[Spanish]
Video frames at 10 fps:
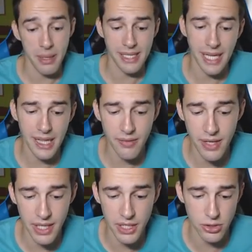para que quede
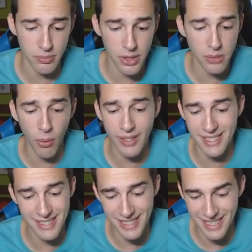bien y eso. Pero como veis
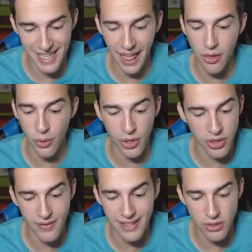antes he quedado en
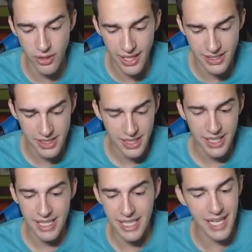11 victorias
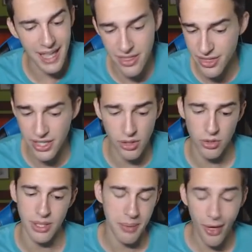y en
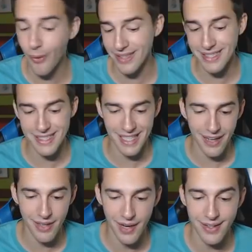5. Y me ha dado bastante
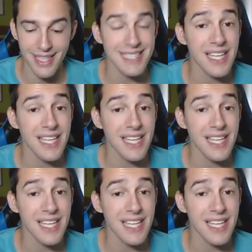rabia, la verdad.